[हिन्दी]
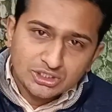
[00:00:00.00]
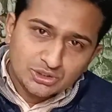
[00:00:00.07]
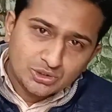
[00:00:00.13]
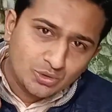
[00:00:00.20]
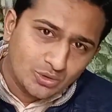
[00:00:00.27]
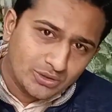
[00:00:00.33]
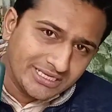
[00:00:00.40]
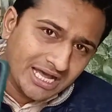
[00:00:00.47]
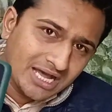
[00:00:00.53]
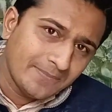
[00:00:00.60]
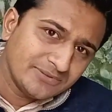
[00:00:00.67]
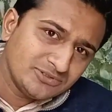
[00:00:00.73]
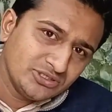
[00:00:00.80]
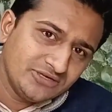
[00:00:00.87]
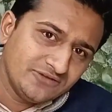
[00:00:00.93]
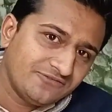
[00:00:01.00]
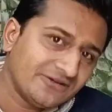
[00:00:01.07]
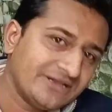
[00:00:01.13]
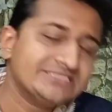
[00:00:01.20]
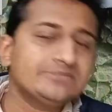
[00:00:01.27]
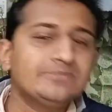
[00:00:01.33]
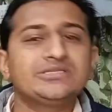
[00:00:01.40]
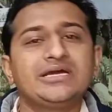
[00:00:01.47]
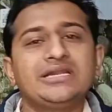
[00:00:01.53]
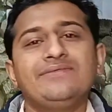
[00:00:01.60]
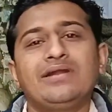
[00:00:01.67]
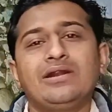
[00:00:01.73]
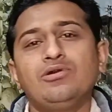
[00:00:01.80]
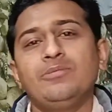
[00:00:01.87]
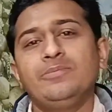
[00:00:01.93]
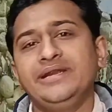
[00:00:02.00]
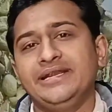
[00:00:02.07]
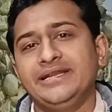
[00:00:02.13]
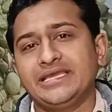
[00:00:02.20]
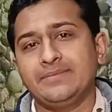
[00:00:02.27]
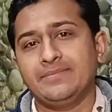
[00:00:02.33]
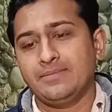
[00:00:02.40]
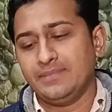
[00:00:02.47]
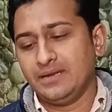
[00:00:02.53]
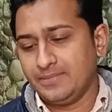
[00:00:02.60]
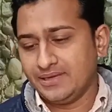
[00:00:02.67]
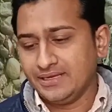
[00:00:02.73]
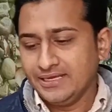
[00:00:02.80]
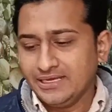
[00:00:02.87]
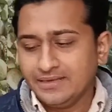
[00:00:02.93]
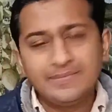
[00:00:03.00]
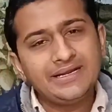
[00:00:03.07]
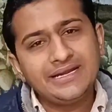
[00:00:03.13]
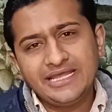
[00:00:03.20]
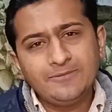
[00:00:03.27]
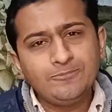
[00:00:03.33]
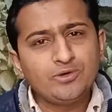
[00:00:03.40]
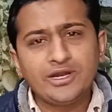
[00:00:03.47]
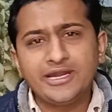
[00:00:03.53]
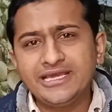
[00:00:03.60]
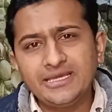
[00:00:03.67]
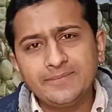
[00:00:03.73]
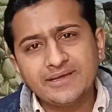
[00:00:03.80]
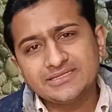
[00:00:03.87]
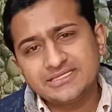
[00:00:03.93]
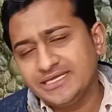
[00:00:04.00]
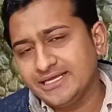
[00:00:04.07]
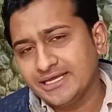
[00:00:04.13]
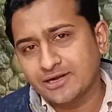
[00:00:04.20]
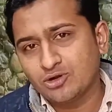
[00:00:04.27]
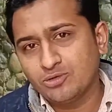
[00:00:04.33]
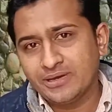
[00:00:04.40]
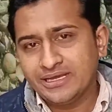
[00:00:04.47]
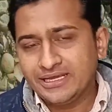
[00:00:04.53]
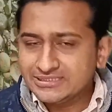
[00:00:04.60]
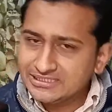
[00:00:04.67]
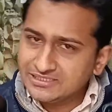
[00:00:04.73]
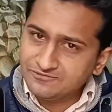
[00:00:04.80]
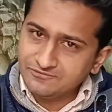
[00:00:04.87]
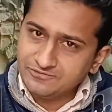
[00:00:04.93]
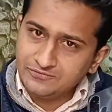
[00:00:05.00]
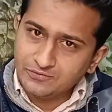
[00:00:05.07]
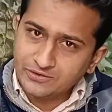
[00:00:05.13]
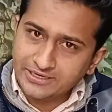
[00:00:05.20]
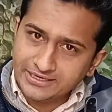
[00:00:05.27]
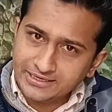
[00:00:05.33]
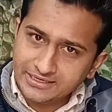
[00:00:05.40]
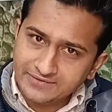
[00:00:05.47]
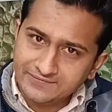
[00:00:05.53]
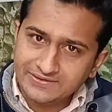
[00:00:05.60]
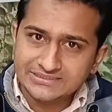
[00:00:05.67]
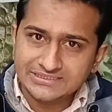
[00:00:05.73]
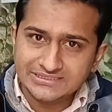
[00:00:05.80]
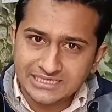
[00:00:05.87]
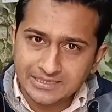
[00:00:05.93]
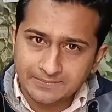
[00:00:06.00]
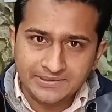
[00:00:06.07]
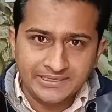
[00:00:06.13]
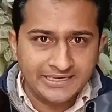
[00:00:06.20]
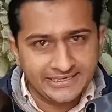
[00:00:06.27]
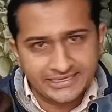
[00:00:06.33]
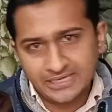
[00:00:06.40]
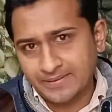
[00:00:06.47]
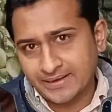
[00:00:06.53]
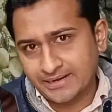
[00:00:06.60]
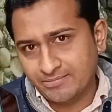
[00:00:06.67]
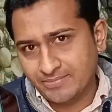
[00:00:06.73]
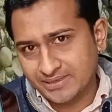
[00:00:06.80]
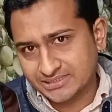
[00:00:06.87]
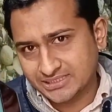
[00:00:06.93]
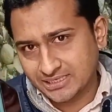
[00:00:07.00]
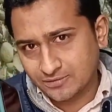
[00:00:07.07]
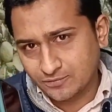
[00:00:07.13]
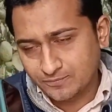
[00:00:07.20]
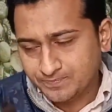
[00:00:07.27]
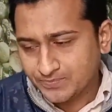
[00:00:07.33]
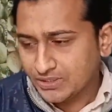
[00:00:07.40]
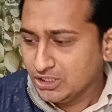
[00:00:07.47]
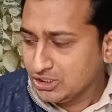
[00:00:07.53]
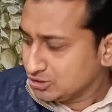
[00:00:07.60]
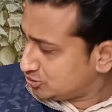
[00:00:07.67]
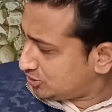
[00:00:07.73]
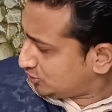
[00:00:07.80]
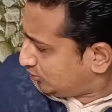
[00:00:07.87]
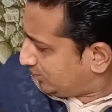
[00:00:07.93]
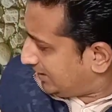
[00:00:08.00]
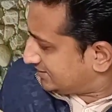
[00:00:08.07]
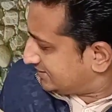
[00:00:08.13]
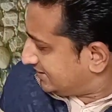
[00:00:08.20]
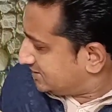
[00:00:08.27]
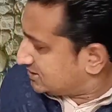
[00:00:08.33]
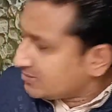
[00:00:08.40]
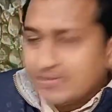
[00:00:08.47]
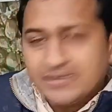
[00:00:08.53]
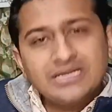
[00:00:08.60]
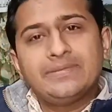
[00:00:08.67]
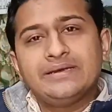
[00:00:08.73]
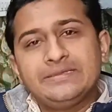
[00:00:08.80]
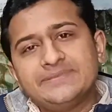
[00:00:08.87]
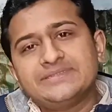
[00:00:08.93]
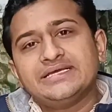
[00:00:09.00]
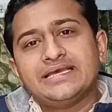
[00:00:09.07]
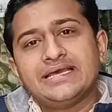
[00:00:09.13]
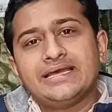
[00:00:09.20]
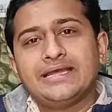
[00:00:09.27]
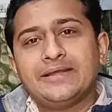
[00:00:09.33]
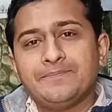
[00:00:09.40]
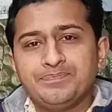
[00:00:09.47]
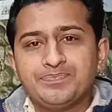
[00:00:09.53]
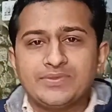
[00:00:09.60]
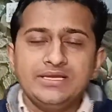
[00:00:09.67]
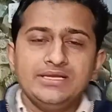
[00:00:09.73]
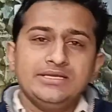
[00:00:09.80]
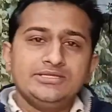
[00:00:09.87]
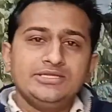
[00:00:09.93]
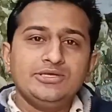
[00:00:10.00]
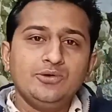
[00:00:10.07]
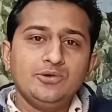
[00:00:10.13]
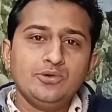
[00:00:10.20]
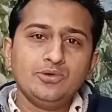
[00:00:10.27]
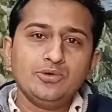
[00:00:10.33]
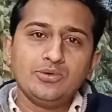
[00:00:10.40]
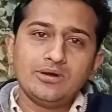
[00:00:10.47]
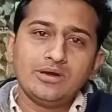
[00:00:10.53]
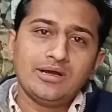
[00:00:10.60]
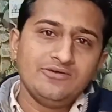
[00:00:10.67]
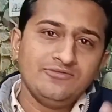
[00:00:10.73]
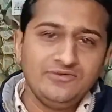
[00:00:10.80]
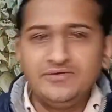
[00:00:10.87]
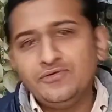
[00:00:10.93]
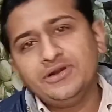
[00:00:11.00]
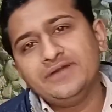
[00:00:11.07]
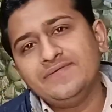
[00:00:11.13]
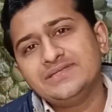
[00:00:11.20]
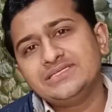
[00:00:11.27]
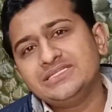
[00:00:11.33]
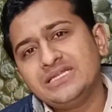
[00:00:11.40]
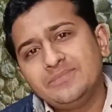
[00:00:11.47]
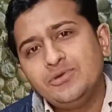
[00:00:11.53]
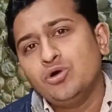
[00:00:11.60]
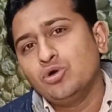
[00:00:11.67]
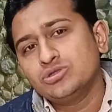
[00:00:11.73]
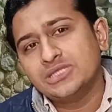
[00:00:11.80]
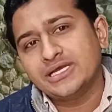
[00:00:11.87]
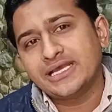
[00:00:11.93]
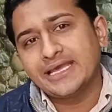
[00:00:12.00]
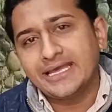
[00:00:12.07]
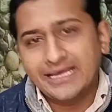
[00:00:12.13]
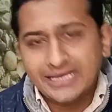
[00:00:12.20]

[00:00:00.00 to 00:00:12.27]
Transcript: तो यहाँ पर जो डिफरेंस बताने वाला हूँ ना अपडेट के मामले में मैं नए पुराने की बात नहीं कर रहा हूँ भाई सिर्फ वीवो के डिवाइसेस के अपडेट के बारे में बात कर रहा हूँ तो देखो यार सीन सपाटा भाई पता क्या है देखो वीवो के डिवाइस के अंदर हमें होता क्या